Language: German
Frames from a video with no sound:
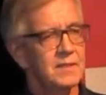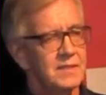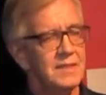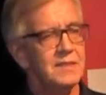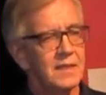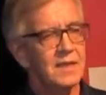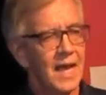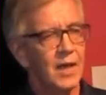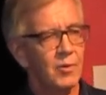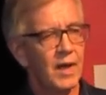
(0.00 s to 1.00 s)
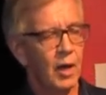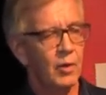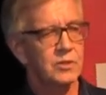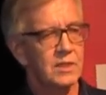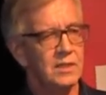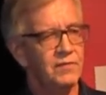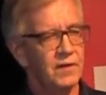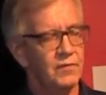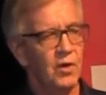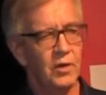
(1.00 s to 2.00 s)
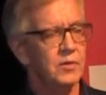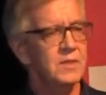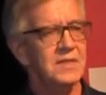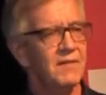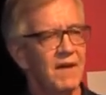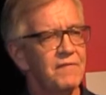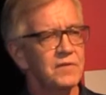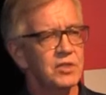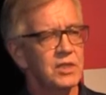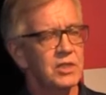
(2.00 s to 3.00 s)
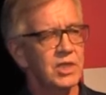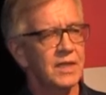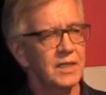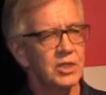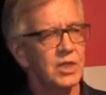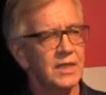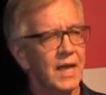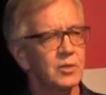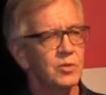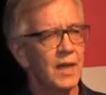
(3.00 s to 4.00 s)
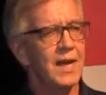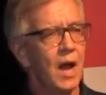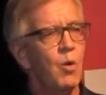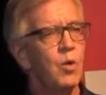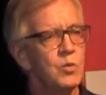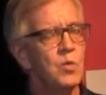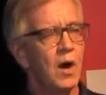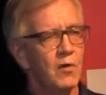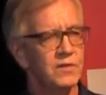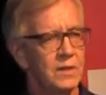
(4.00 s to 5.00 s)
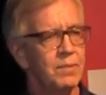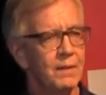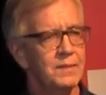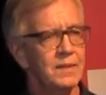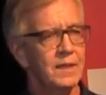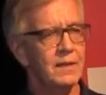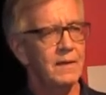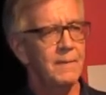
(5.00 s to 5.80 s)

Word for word: Sie sind Erdogan ausgeliefert worden und dieser Waffenstillstand, der steht aktuell auch nur auf dem Papier.